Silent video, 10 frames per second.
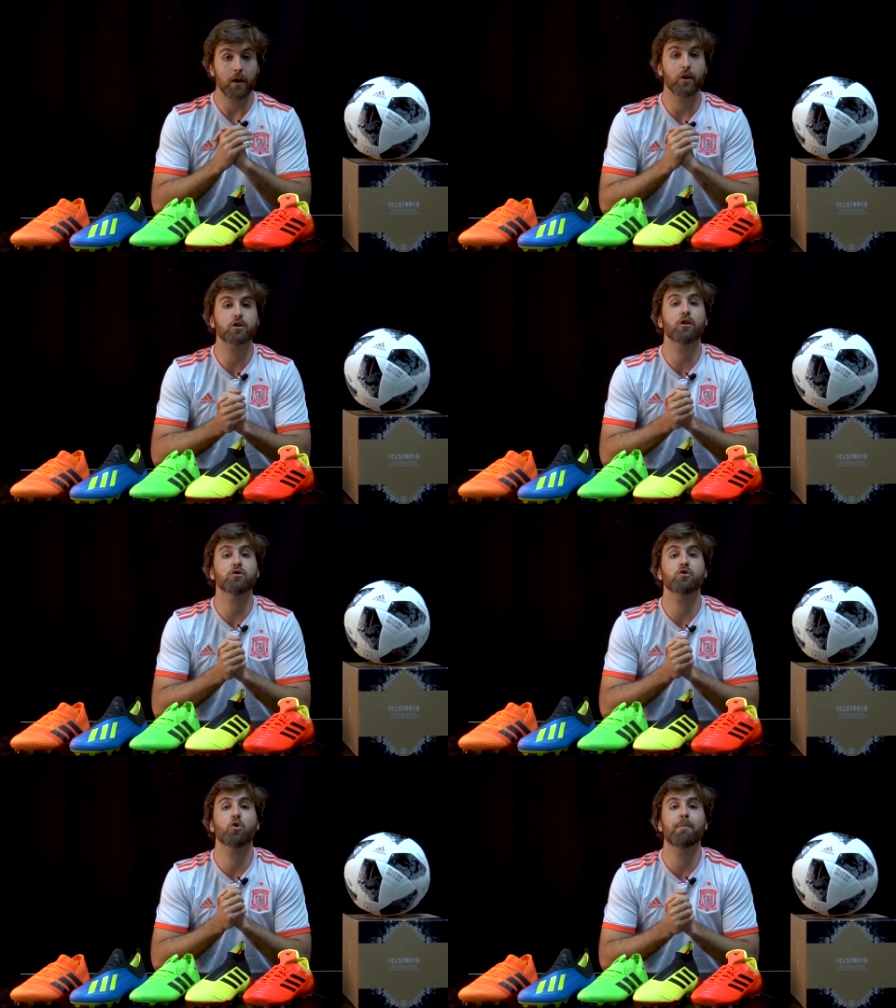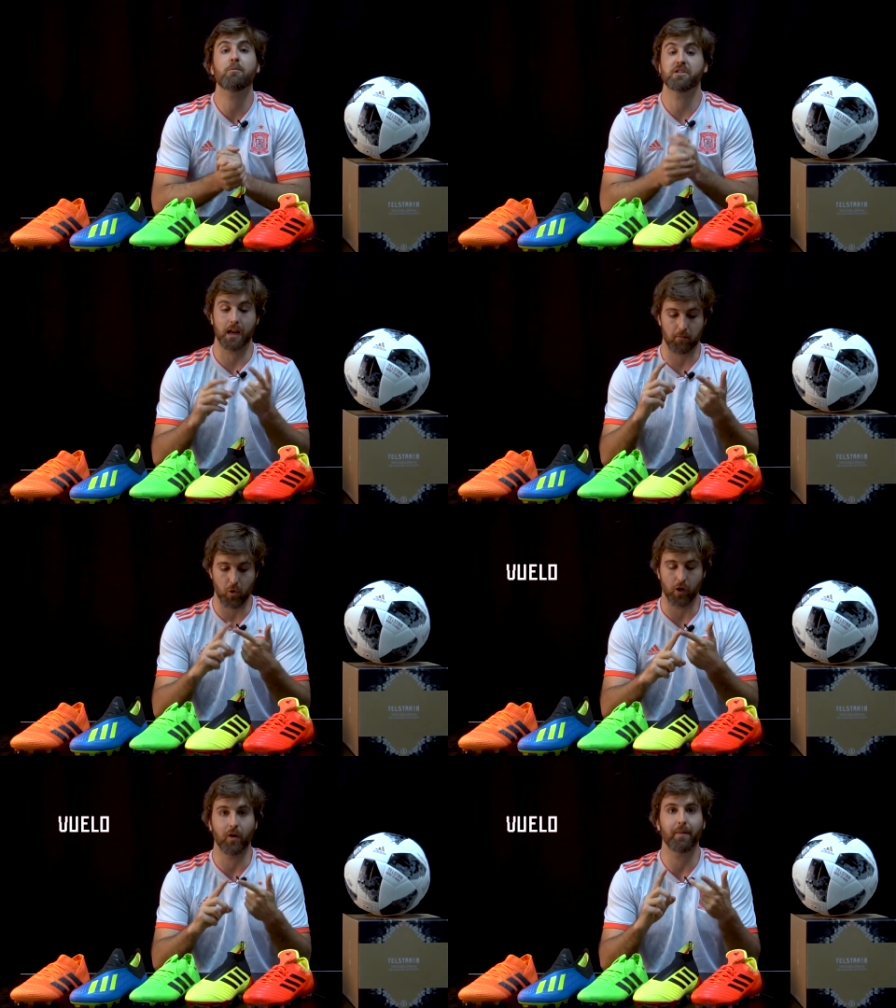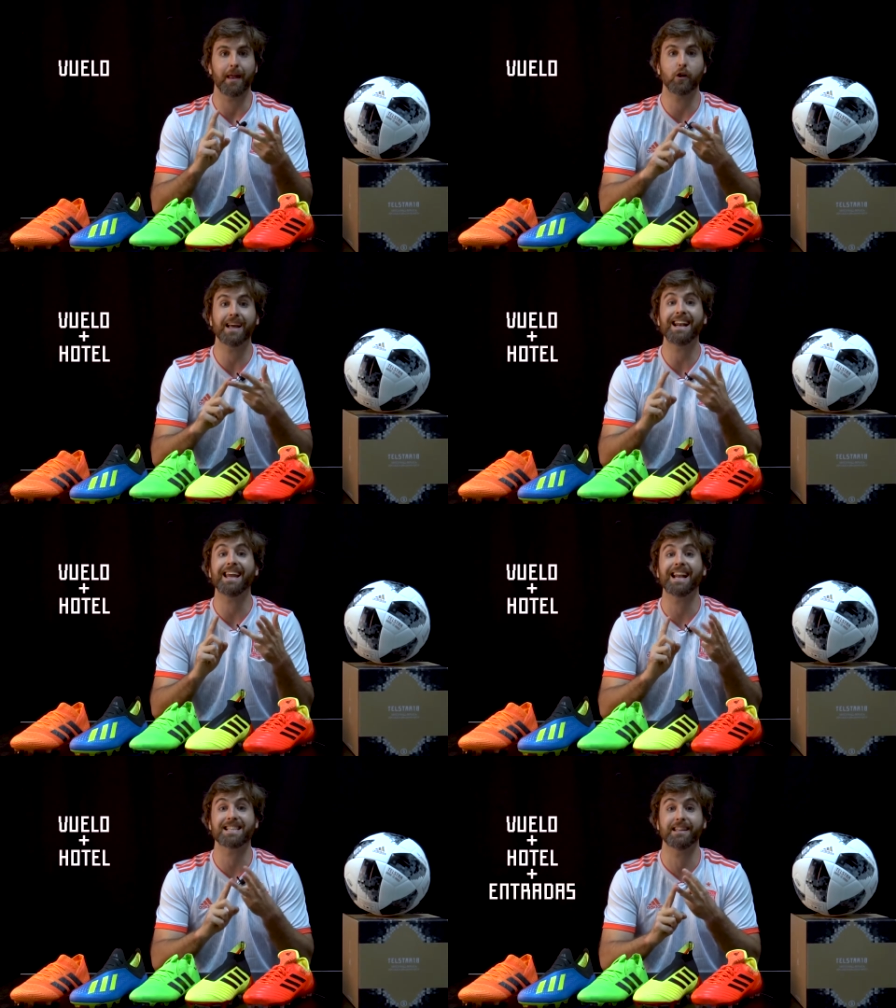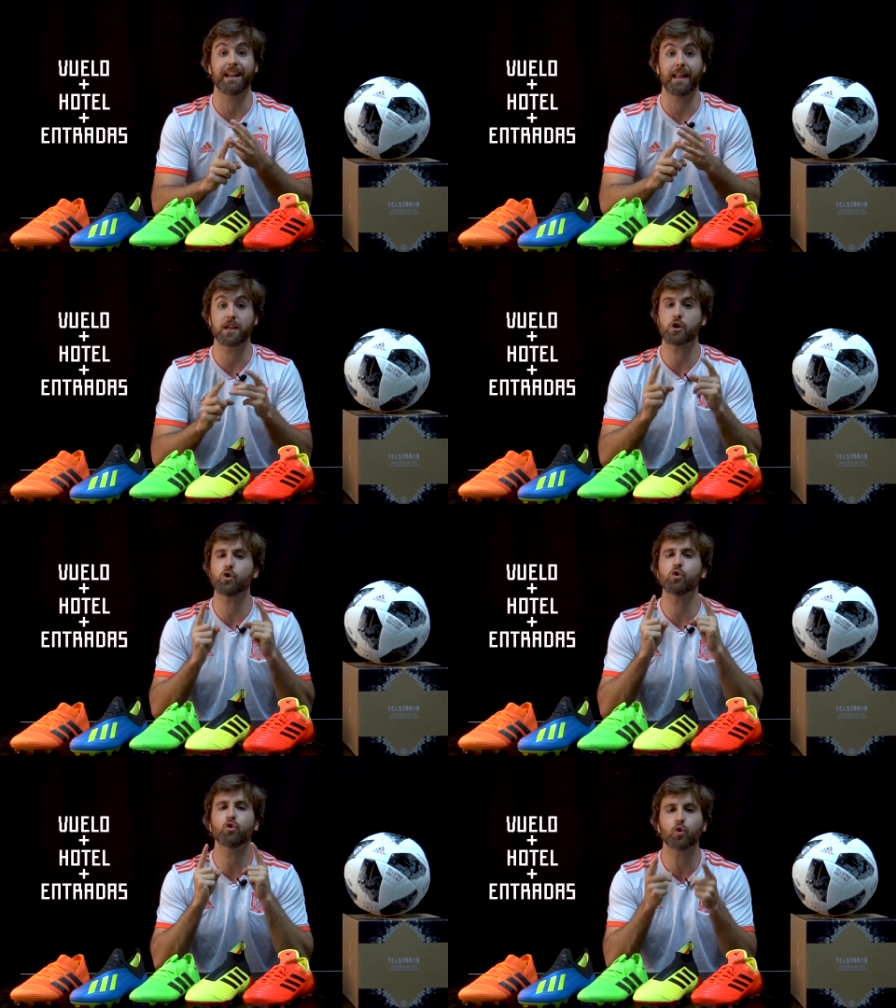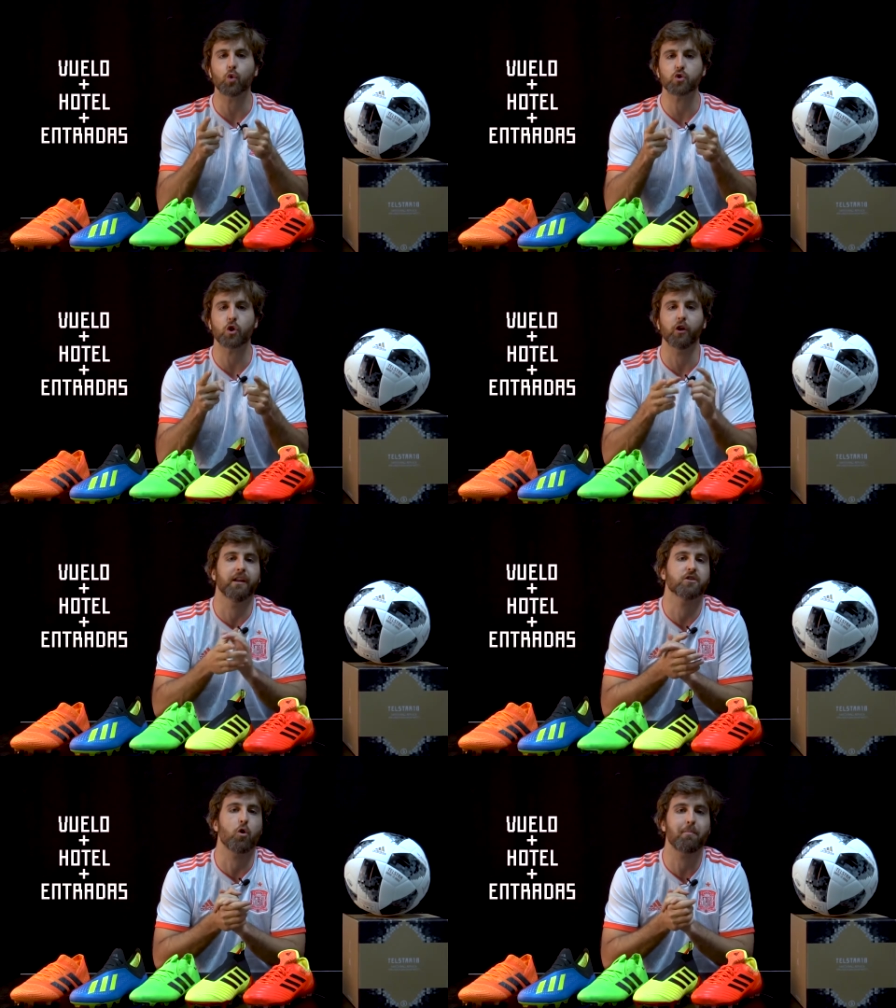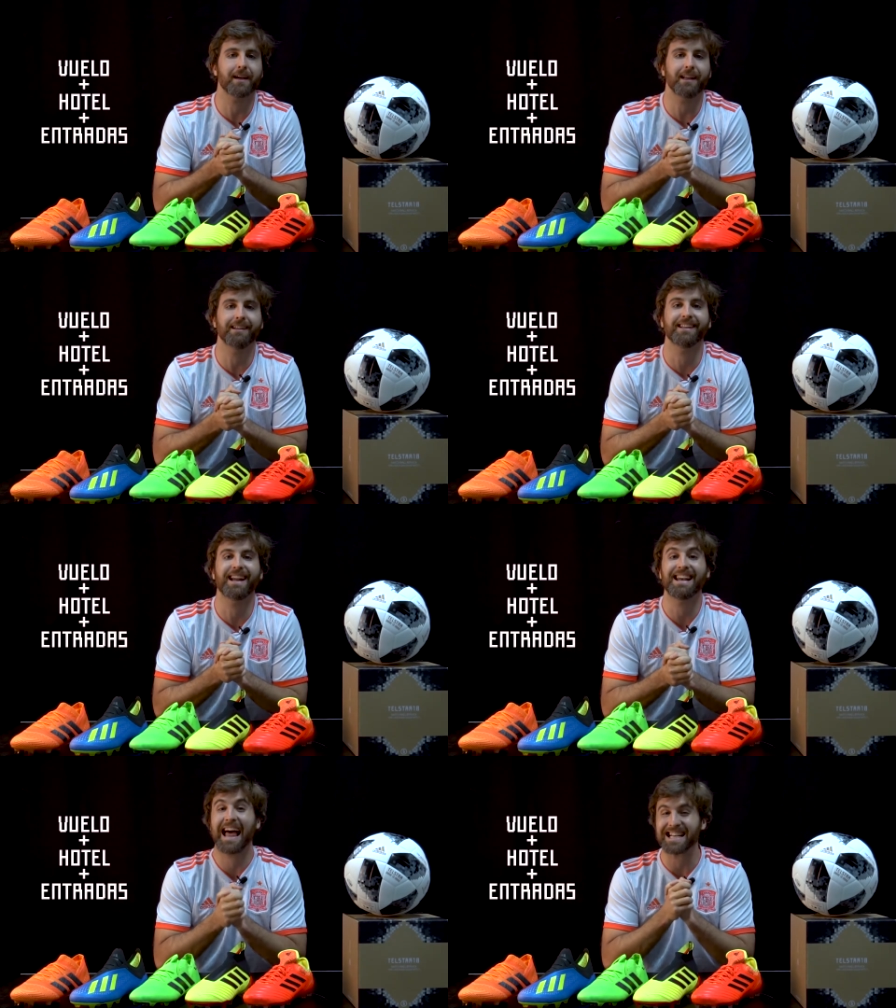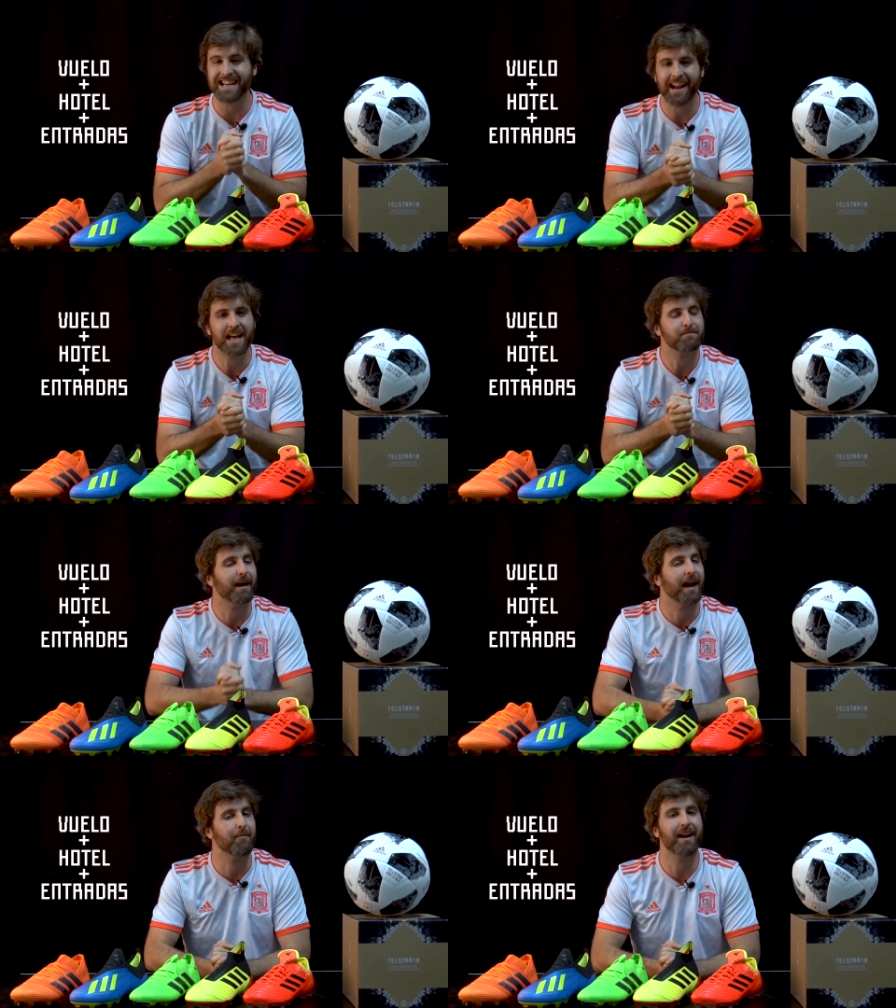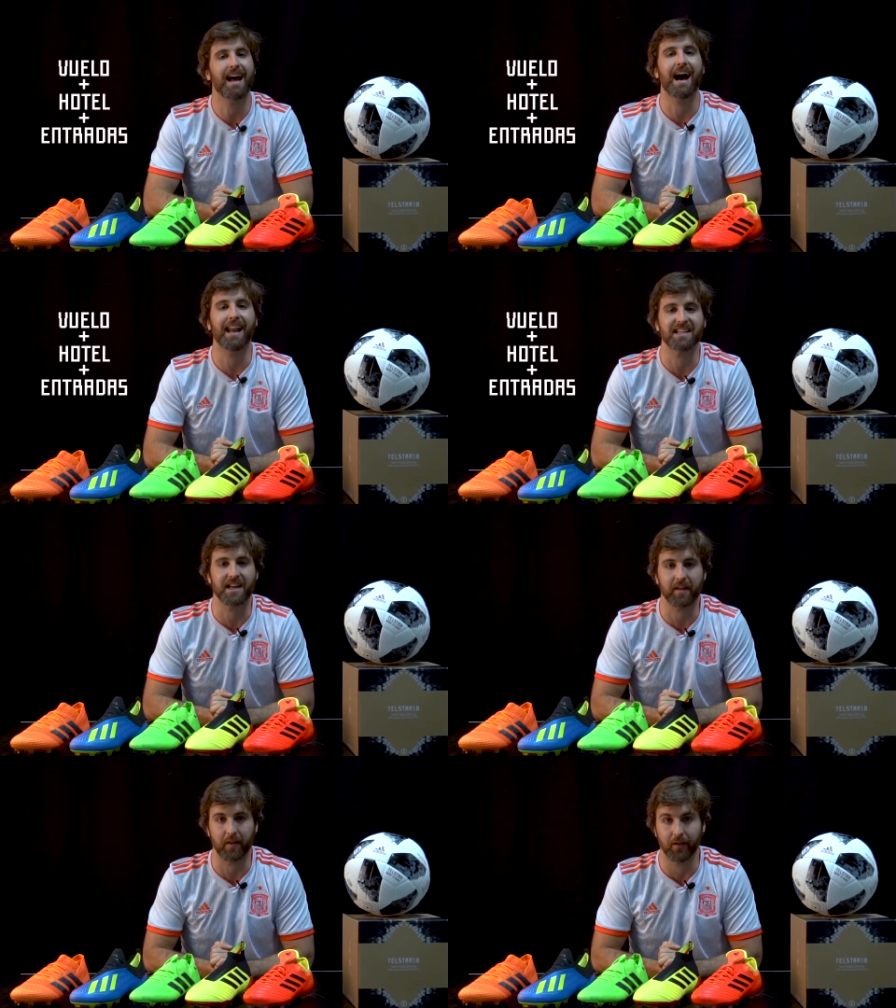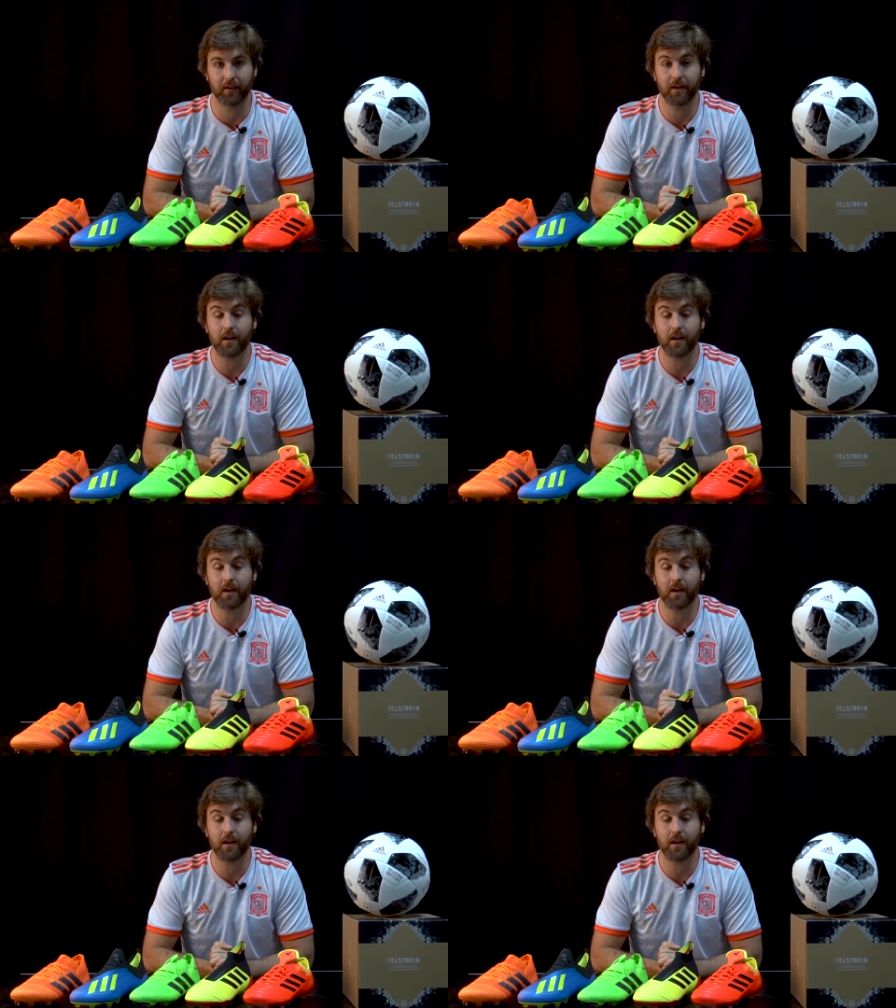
Nosotros nos ocupamos del vuelo, del hotel y las entradas. Tú solo tienes que ocuparte de tener las ganas para animar a la selección.